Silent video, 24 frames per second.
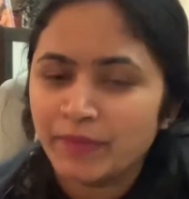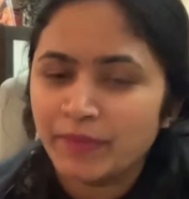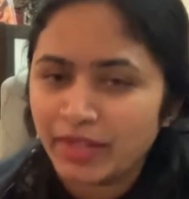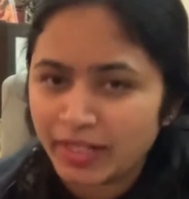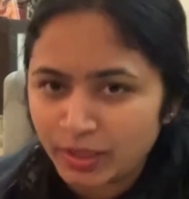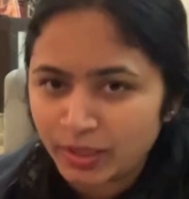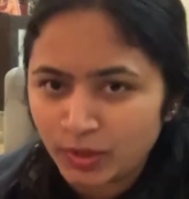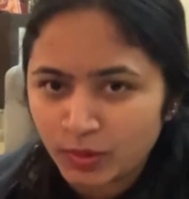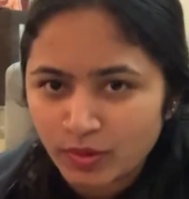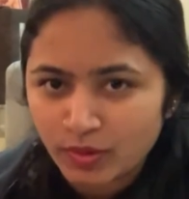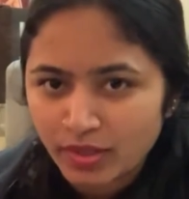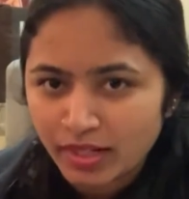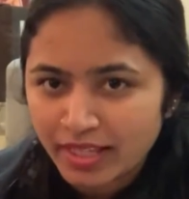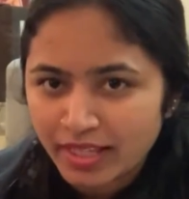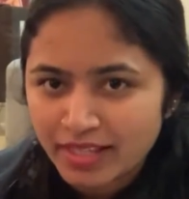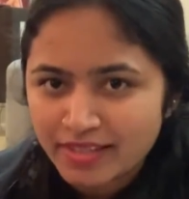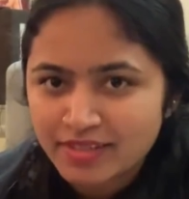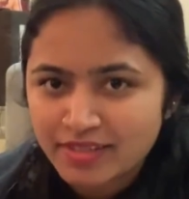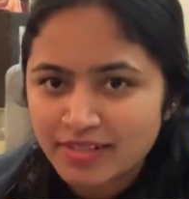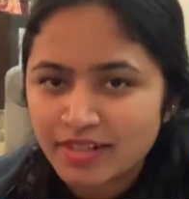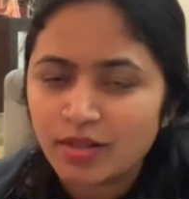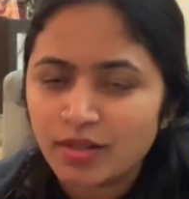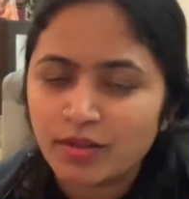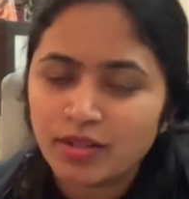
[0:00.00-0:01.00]
దాంట్లో ఒక
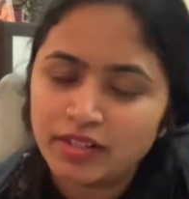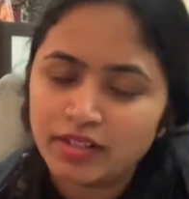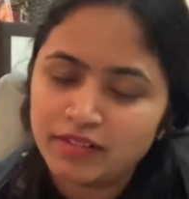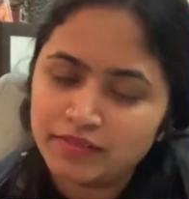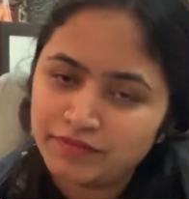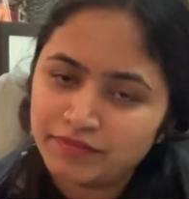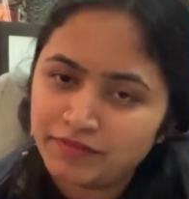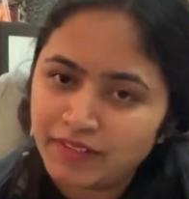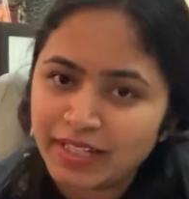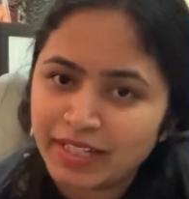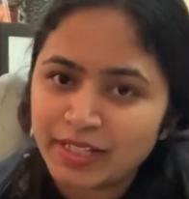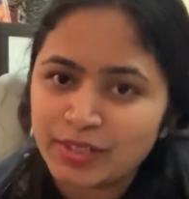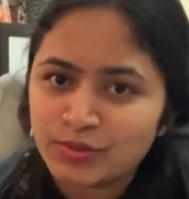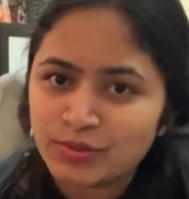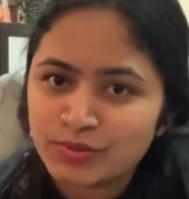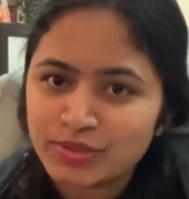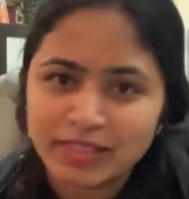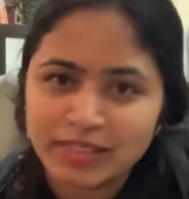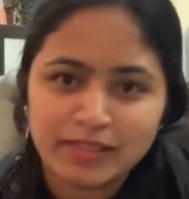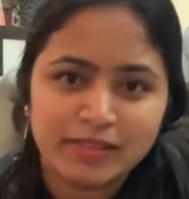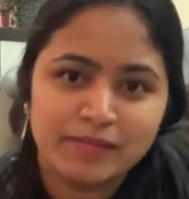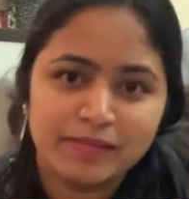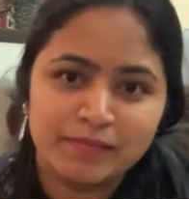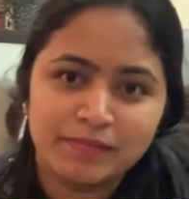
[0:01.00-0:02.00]
ఎక్స్ట్రా ఒక ఫైవ్ టు
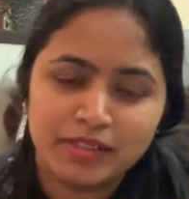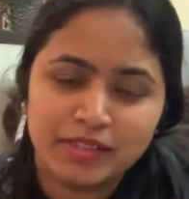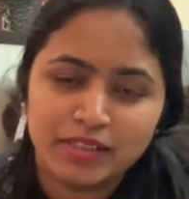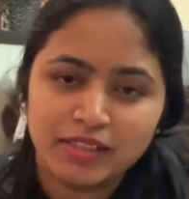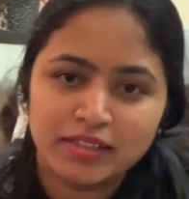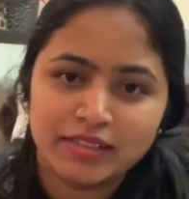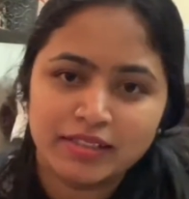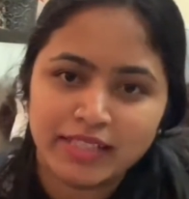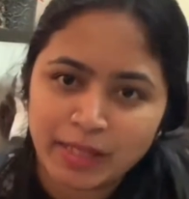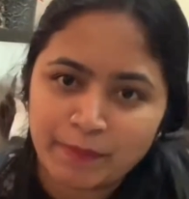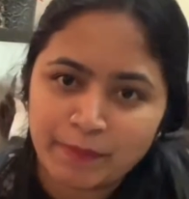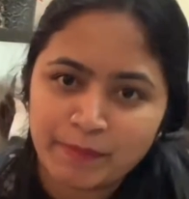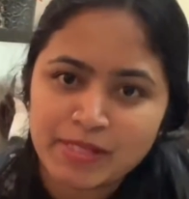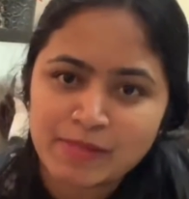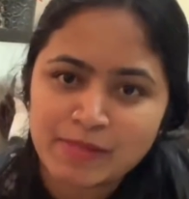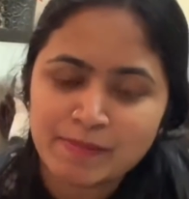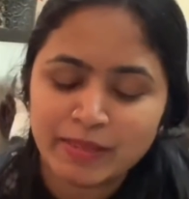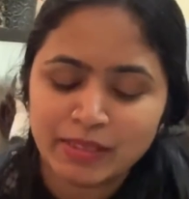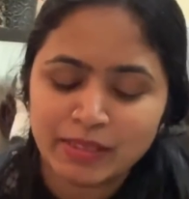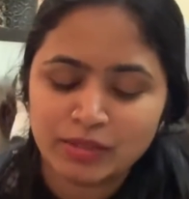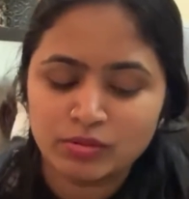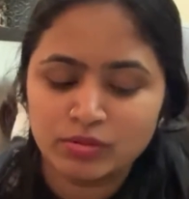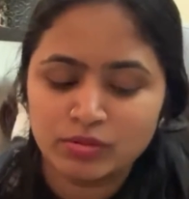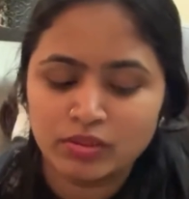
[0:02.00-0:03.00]
టెన్ డైపర్స్
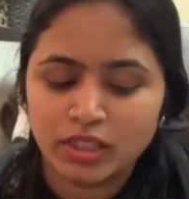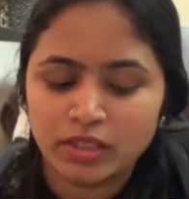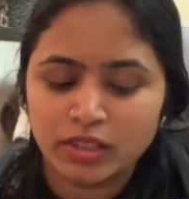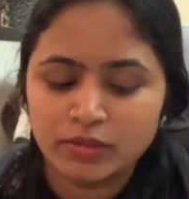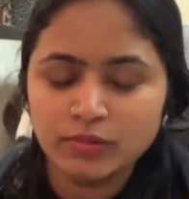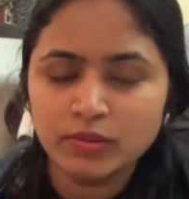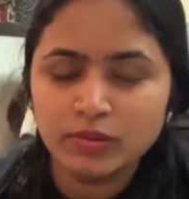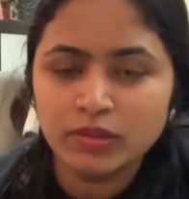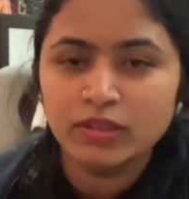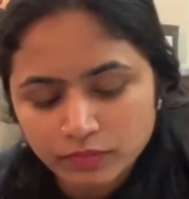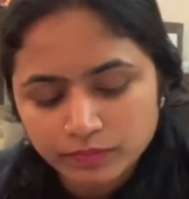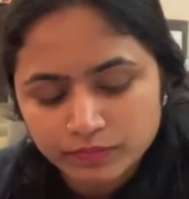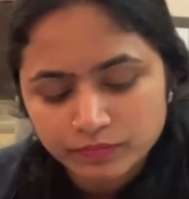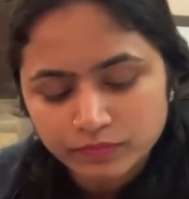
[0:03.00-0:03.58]
పెట్టుకున్నాను